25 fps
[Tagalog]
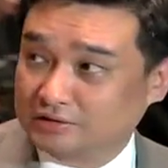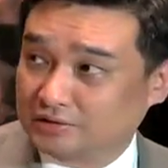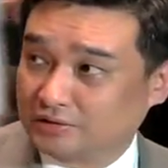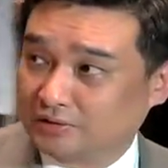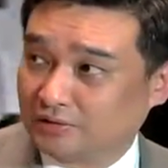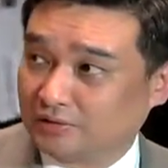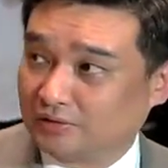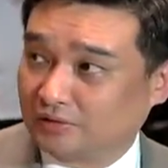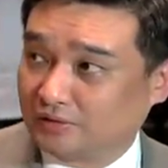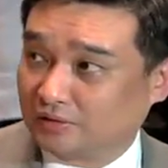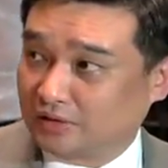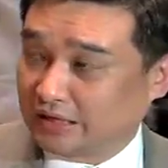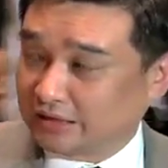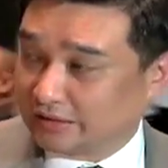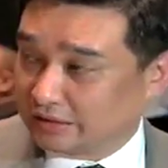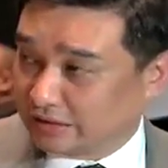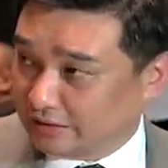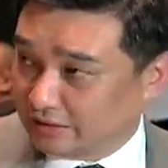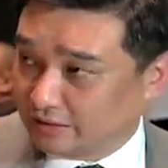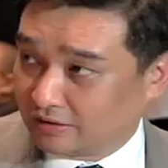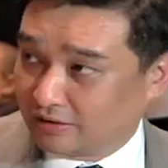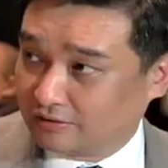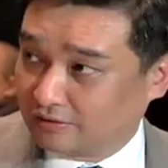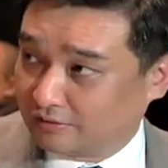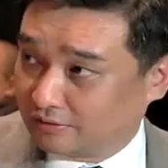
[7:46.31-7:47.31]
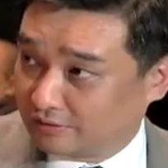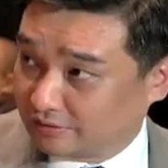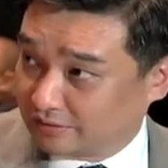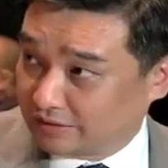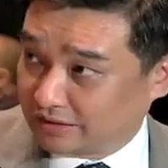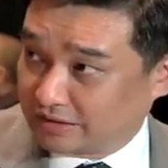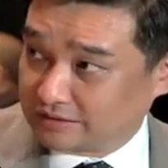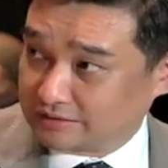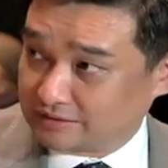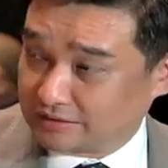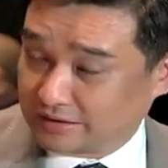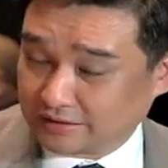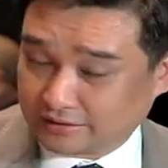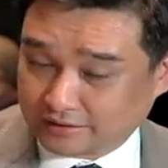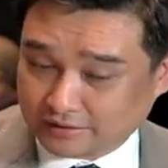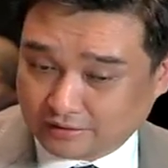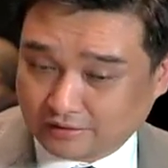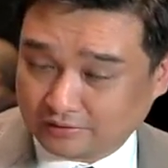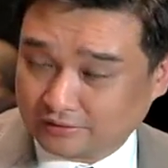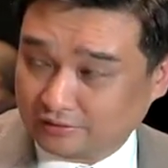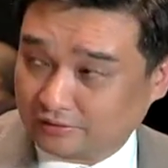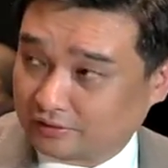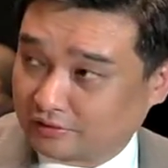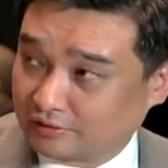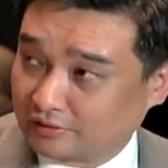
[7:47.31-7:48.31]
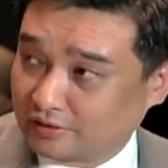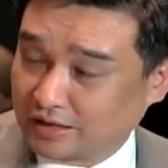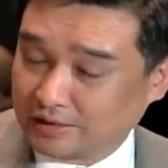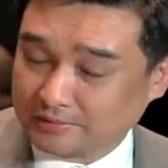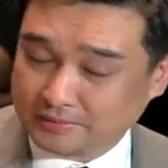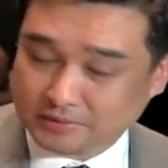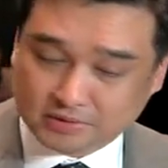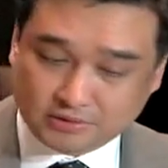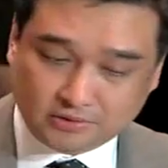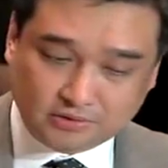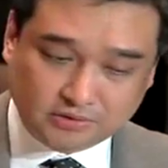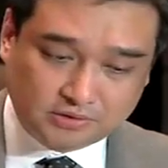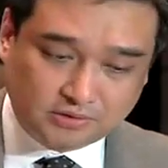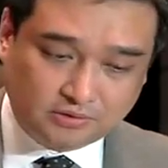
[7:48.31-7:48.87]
So, and, and other things like other crimes, no?